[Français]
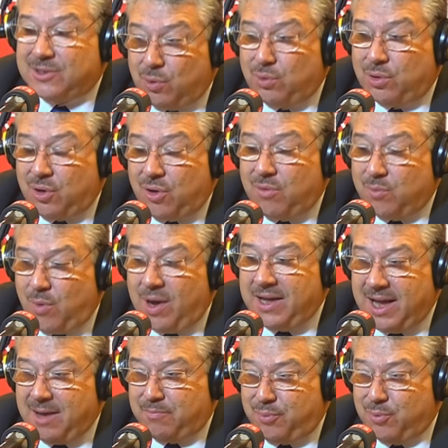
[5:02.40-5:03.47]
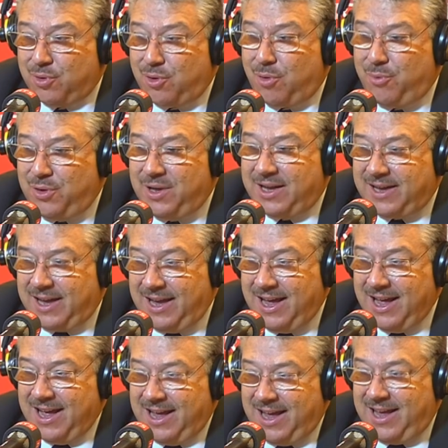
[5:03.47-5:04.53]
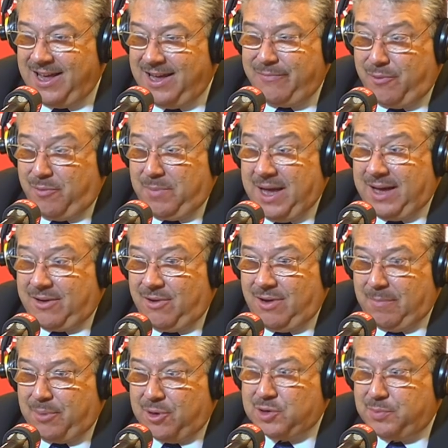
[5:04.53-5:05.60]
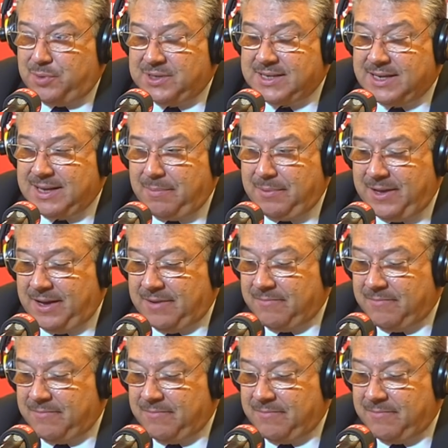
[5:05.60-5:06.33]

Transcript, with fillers: d'autres moyens pour communiquer et il faut bien que la poste puisse s'adapter.